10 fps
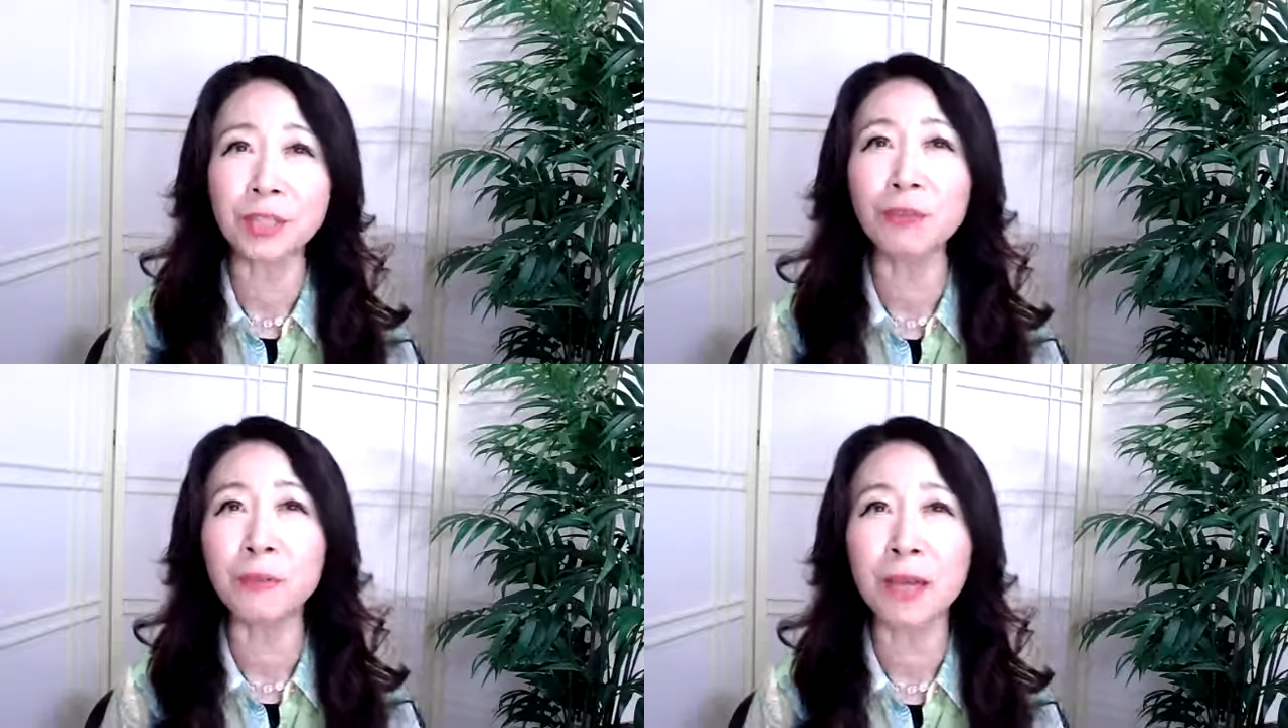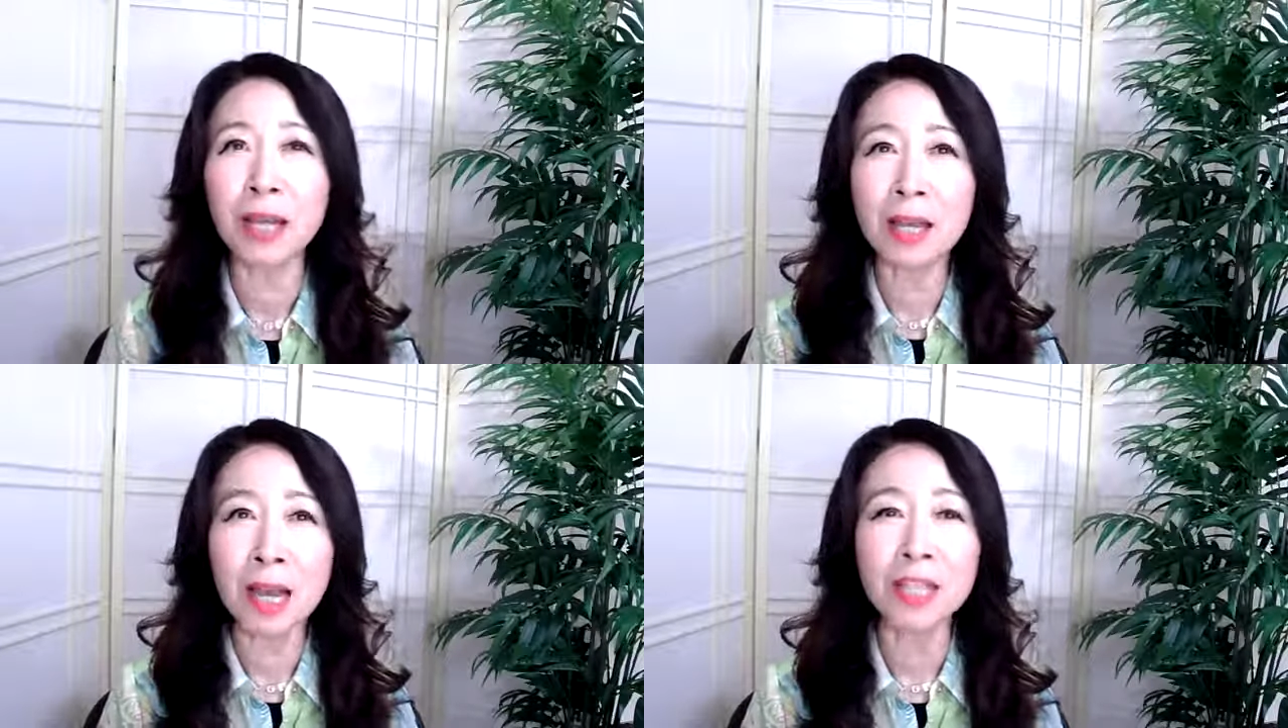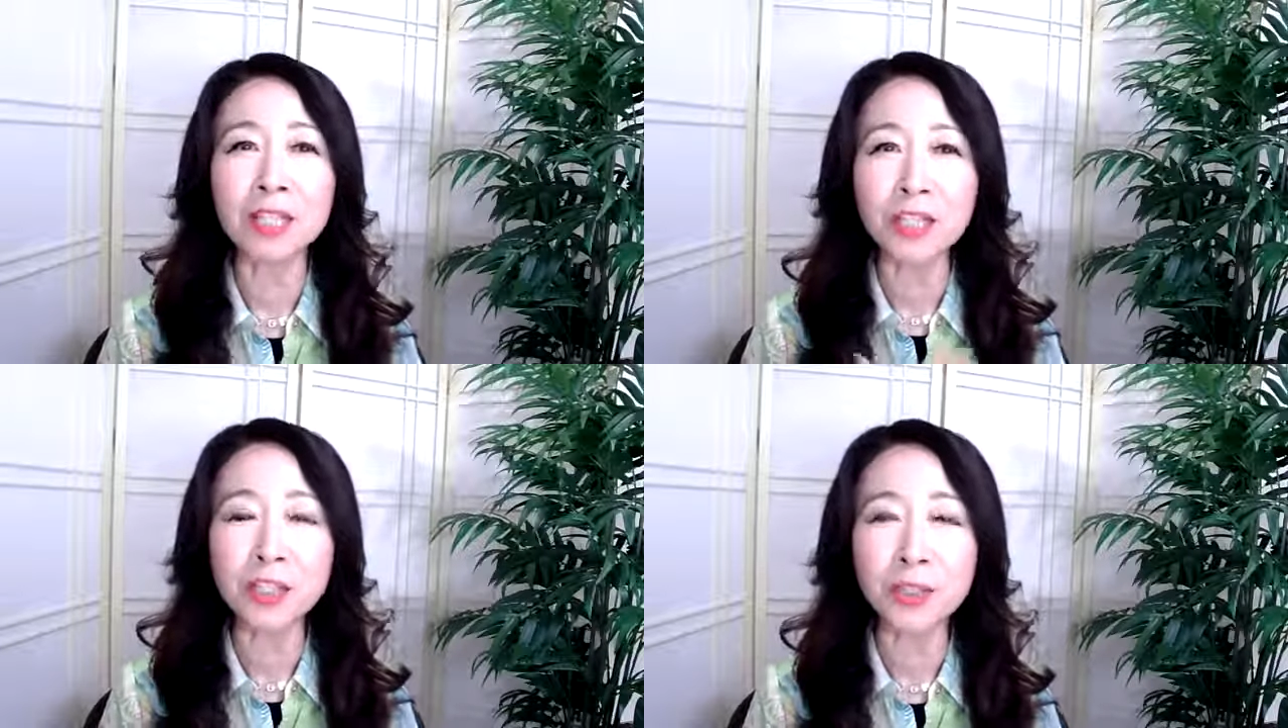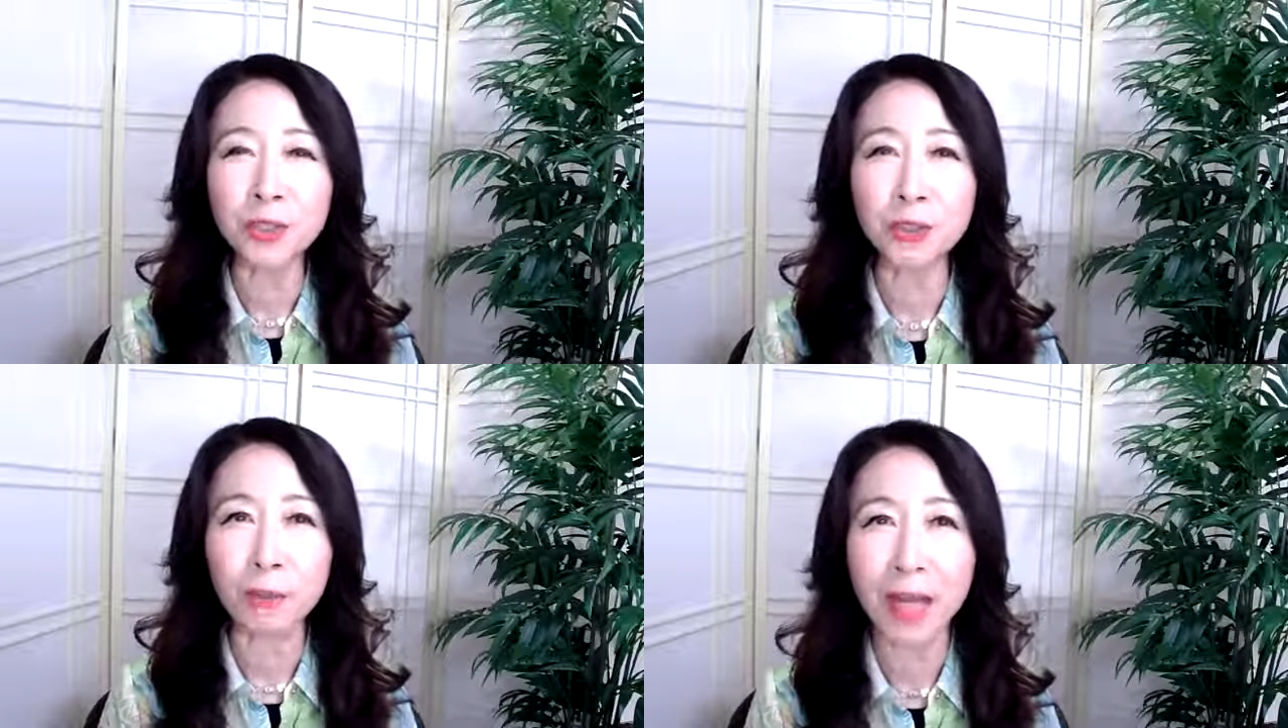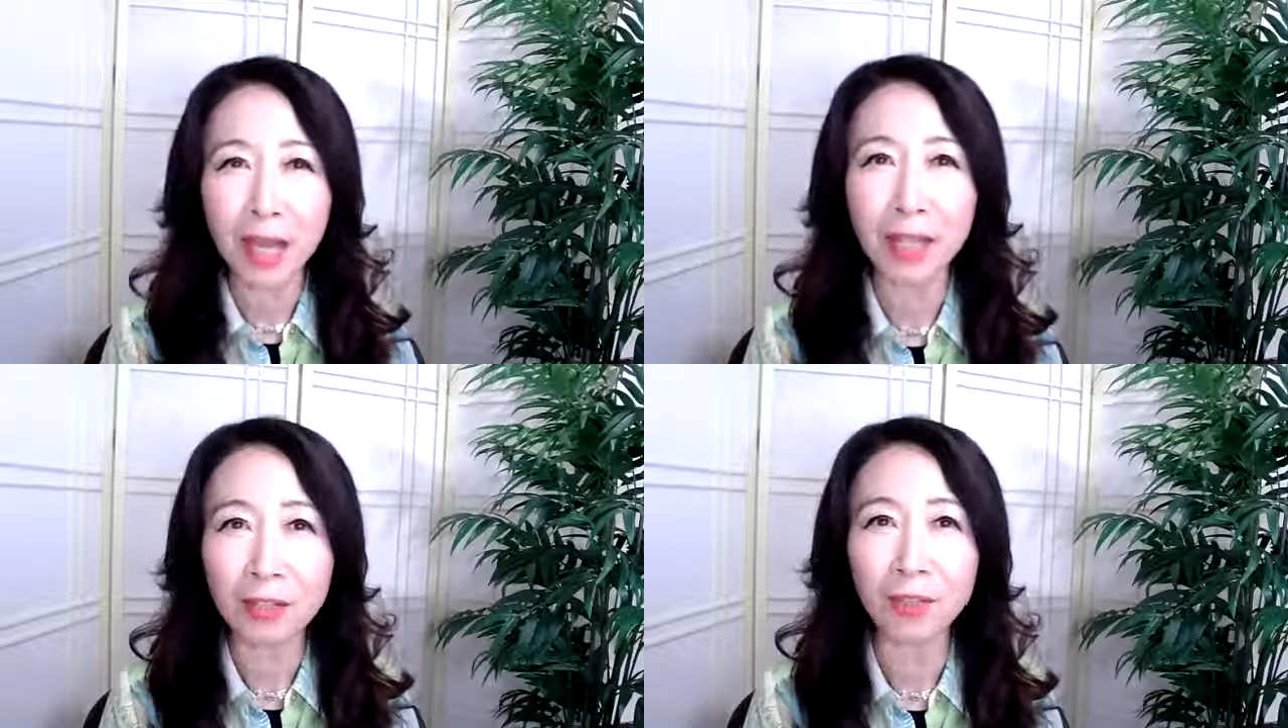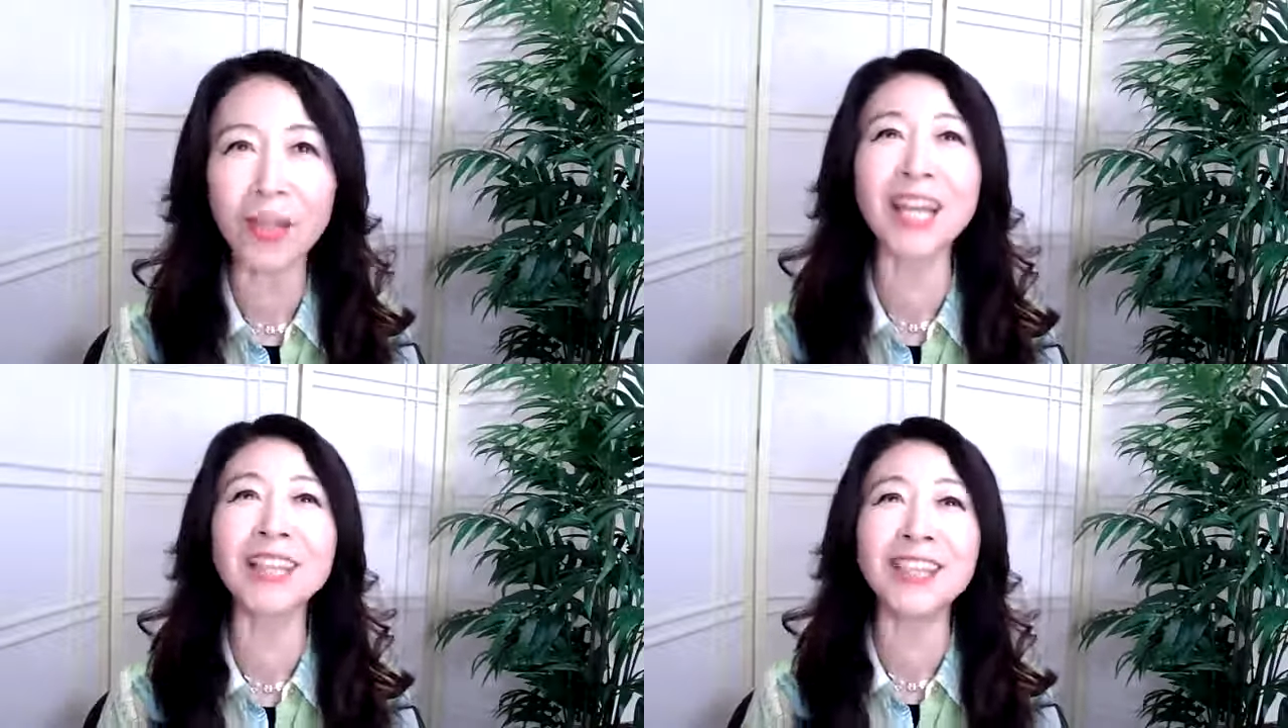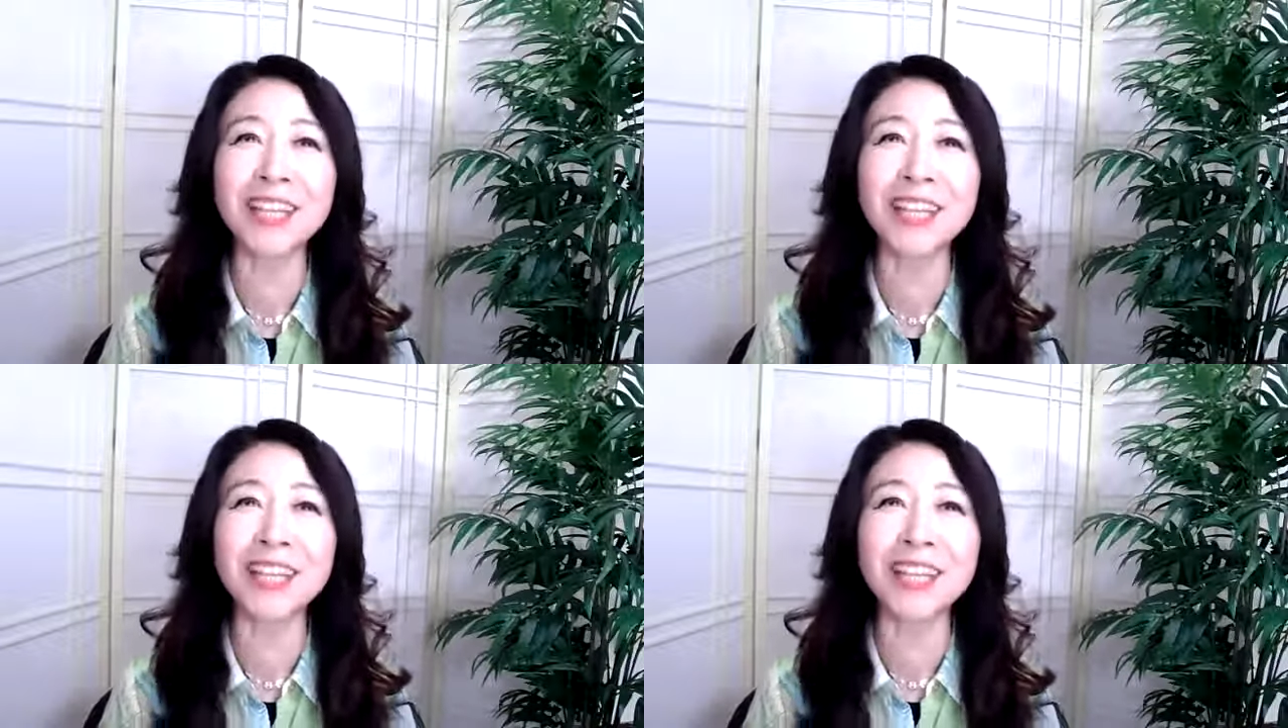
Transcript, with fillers: 例えば、はい、心臓止まれとかって